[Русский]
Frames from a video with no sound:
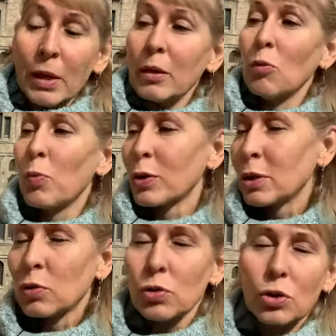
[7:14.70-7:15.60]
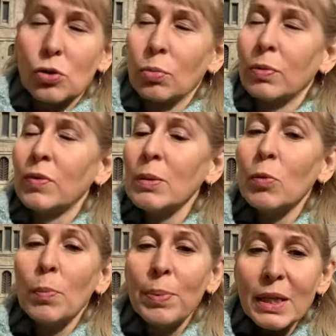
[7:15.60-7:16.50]
Ему просто нужно, чтобы вы ему
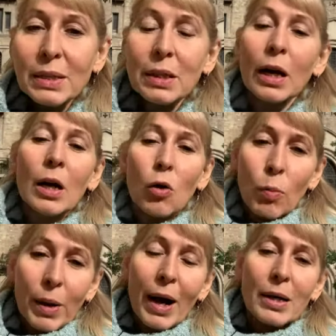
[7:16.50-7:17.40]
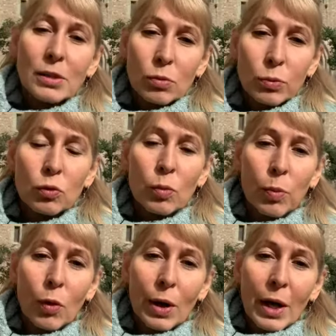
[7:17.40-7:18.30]
быстро убрали зубную
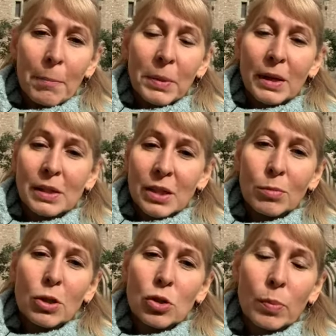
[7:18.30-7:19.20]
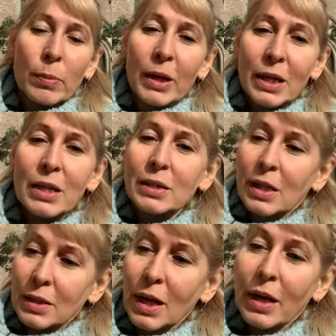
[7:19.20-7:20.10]
боль, а затем еще помогли и
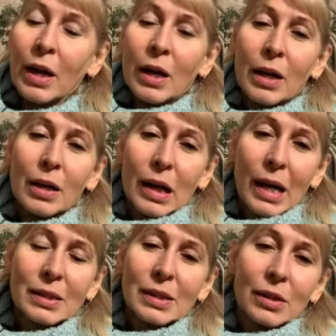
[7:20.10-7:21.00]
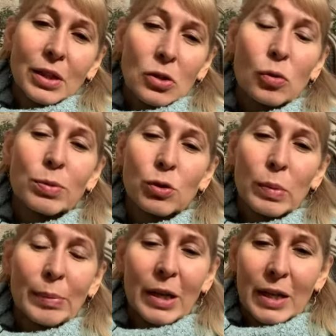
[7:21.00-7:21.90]
рассказали, а, как сделать так, чтобы зубы
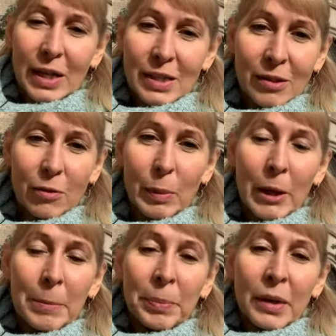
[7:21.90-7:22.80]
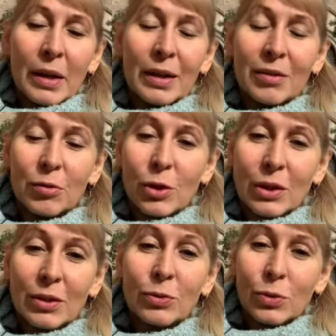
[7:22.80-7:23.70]
были красивыми. А, вот,
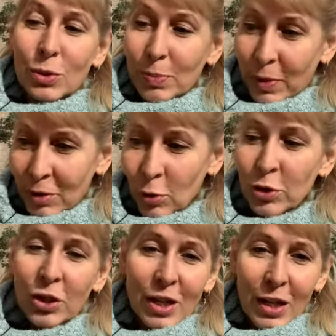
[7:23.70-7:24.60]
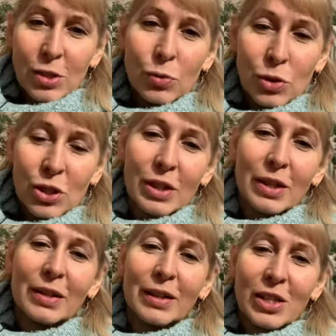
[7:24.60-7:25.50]
ну, то есть продолжить дальше
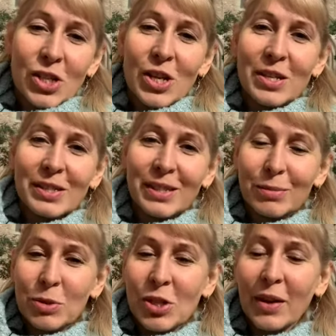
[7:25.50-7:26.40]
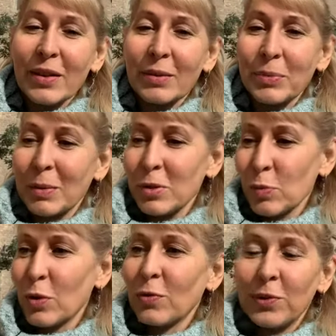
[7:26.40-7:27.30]
уже лечение с этим человеком, там,
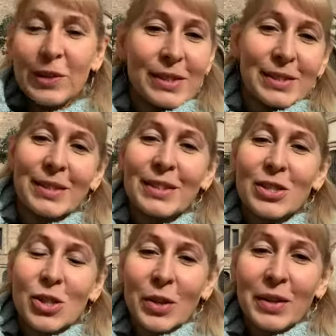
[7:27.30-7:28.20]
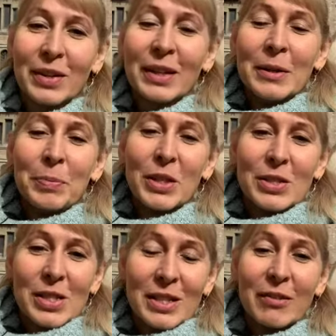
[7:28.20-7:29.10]
зубов и сделать человека э,
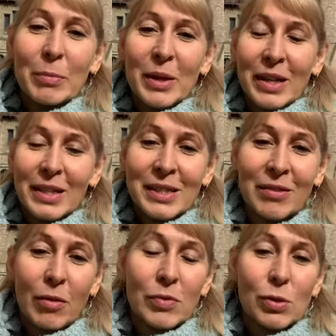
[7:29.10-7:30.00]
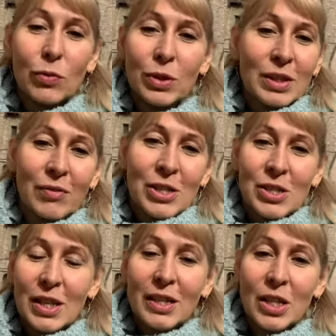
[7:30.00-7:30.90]
счастливым и красивым. Все, вот это ваша
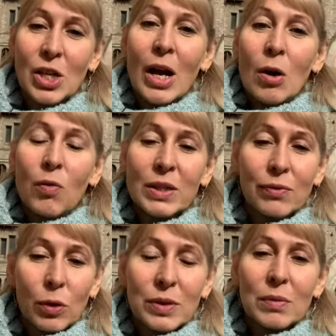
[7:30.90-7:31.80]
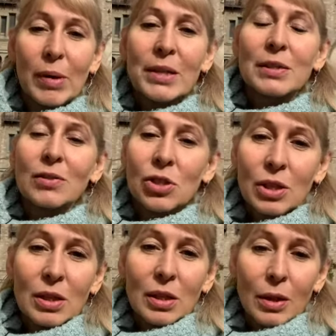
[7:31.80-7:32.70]
задача. У вас фокус внимания совершенно
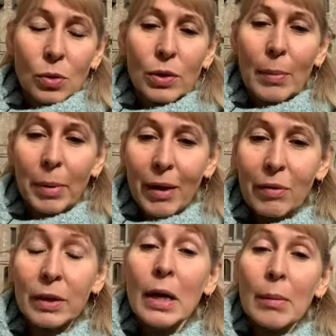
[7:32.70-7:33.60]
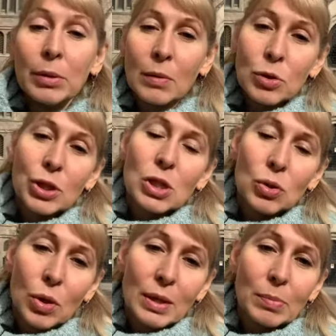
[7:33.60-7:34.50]
не на то направлен, потому что,
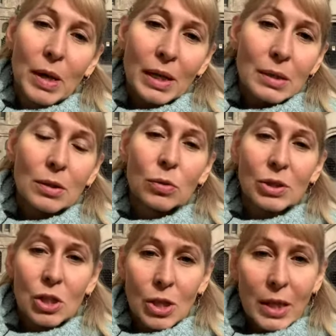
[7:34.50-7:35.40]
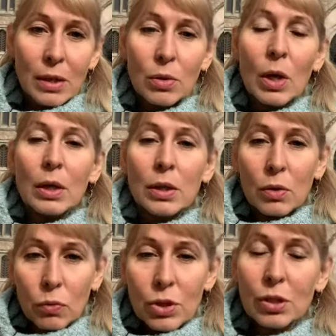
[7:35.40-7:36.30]
еще раз, маркетингу, к сожалению, не
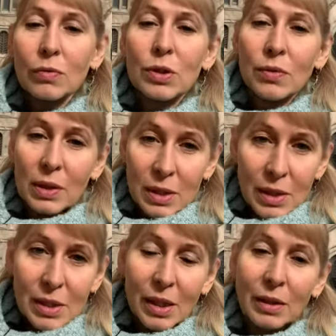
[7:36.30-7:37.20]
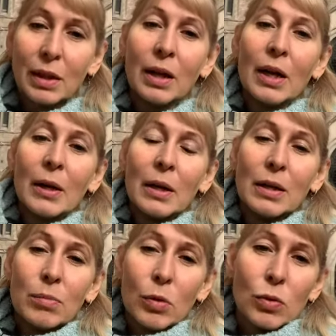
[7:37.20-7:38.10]
учат в университетах.
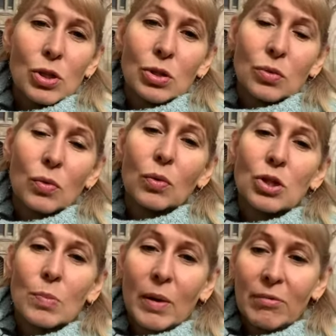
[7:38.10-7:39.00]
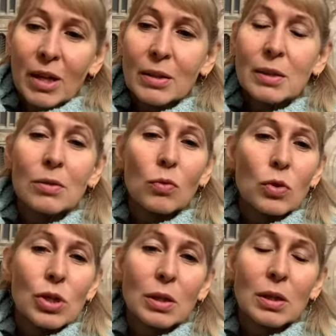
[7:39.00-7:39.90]
Либо учат, ну, очень поверхностно
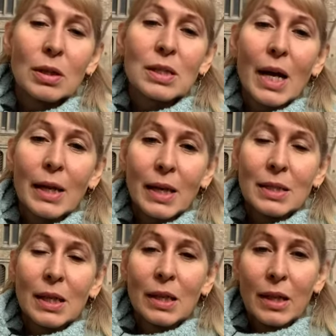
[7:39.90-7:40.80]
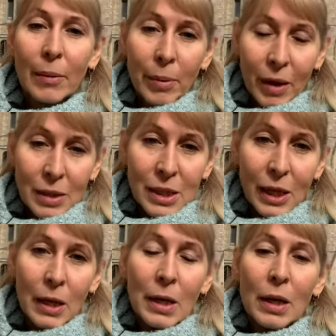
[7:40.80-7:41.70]
учат э, теоретики, не практики.